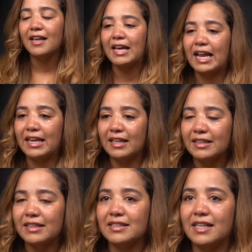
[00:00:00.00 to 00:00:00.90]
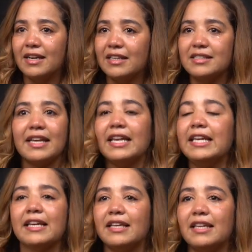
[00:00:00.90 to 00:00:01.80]
راه الا نطيت حركتي هي
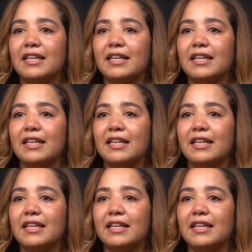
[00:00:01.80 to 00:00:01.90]
اللي قدر